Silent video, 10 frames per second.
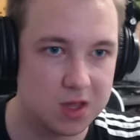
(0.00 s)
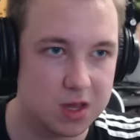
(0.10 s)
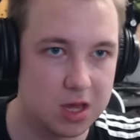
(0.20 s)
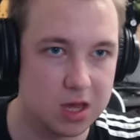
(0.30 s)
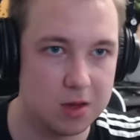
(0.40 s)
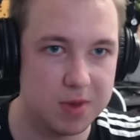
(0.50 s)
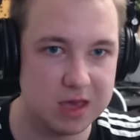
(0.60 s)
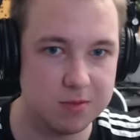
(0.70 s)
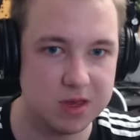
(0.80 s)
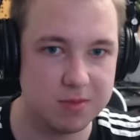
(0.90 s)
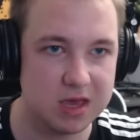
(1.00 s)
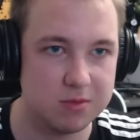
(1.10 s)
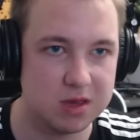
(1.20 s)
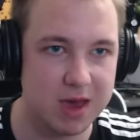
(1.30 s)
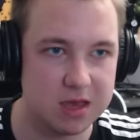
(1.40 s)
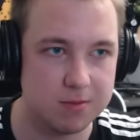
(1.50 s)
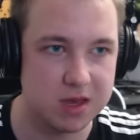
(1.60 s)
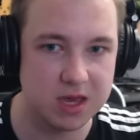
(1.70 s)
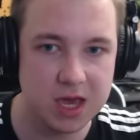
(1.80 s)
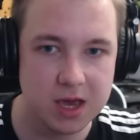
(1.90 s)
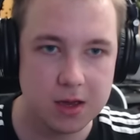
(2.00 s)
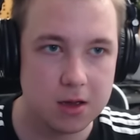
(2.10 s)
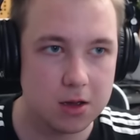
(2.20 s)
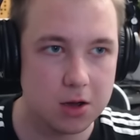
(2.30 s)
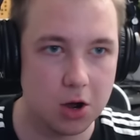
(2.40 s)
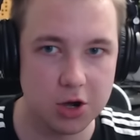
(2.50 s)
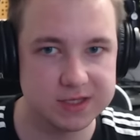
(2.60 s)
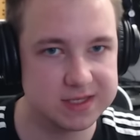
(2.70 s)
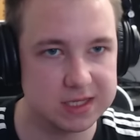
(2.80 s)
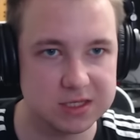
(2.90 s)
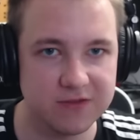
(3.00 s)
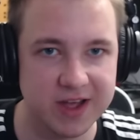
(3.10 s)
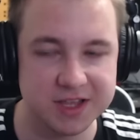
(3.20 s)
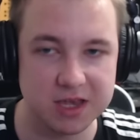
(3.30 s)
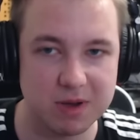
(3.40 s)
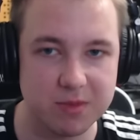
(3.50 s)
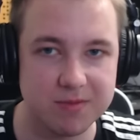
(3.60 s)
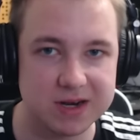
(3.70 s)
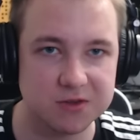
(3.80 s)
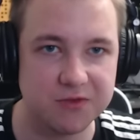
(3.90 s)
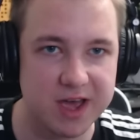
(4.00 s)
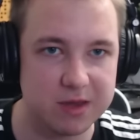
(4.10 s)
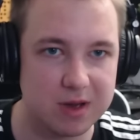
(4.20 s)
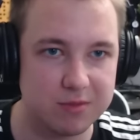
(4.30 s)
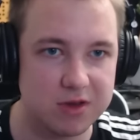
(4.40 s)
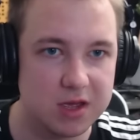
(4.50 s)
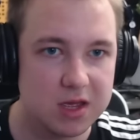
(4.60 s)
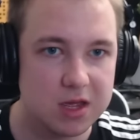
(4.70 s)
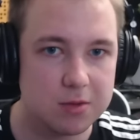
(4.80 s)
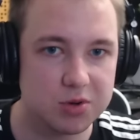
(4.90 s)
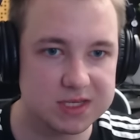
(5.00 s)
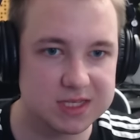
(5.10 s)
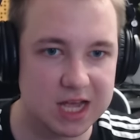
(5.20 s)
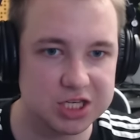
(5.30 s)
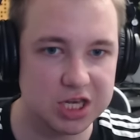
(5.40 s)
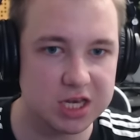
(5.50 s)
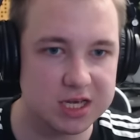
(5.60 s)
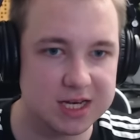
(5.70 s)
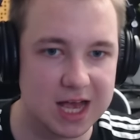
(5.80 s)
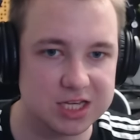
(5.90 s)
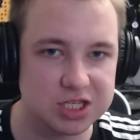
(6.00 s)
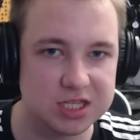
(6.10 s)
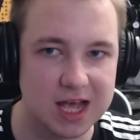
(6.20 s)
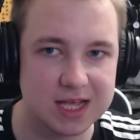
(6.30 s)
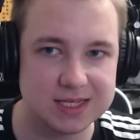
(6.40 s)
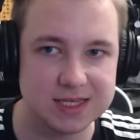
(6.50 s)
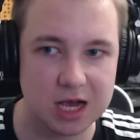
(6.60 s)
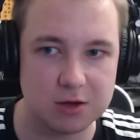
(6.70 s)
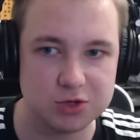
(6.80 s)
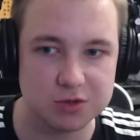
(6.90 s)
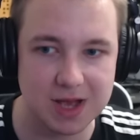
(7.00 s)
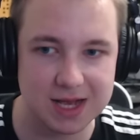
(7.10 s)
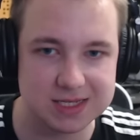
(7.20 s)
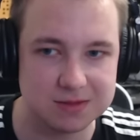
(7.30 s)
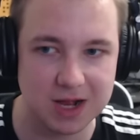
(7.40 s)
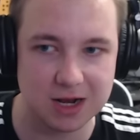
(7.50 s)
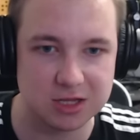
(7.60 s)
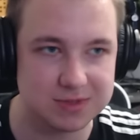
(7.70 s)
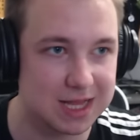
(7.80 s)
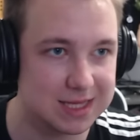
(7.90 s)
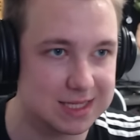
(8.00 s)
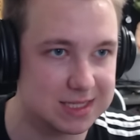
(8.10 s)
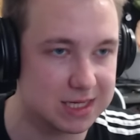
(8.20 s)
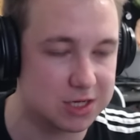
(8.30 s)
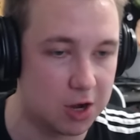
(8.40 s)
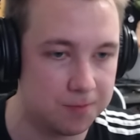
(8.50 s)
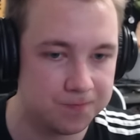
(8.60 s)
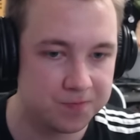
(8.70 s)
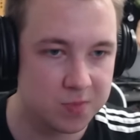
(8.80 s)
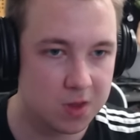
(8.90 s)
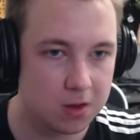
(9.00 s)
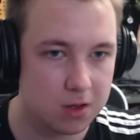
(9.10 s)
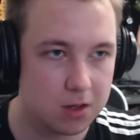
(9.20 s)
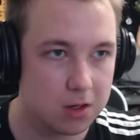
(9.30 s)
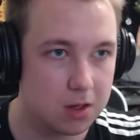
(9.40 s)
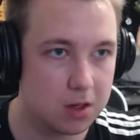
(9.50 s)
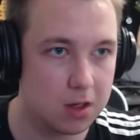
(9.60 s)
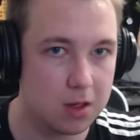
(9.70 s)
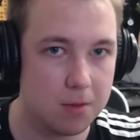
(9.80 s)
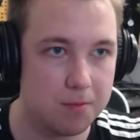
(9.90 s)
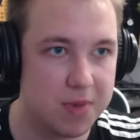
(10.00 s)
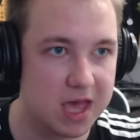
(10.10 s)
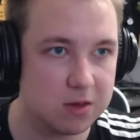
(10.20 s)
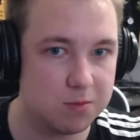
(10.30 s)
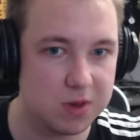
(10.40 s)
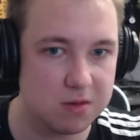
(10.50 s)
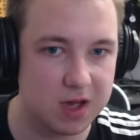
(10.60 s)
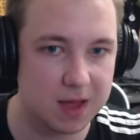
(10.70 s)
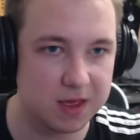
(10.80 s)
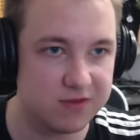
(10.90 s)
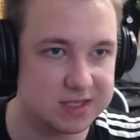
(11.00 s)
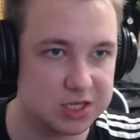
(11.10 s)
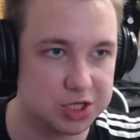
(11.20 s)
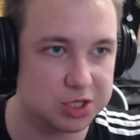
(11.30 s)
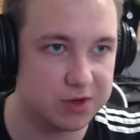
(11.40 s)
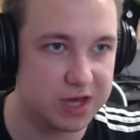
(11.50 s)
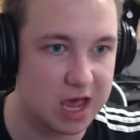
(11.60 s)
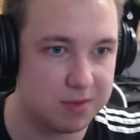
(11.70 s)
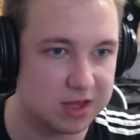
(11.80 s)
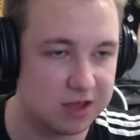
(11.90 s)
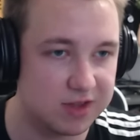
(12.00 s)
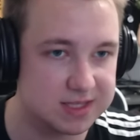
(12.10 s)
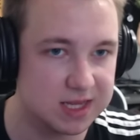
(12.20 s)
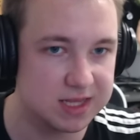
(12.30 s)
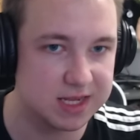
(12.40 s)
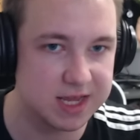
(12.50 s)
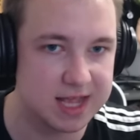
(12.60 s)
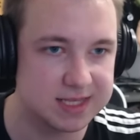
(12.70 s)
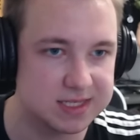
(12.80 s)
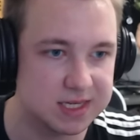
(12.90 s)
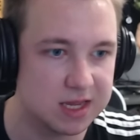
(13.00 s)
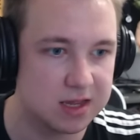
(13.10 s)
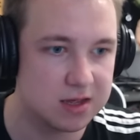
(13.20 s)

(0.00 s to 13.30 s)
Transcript: Yy, baby, baby, baby! Oj, zdecydowanie i mamy bardzo fajnie, mamy postaci, każda z jakąś maksymalną statystyką. E, baby ma najwięcej siły, Emmet najwięcej inteligencji.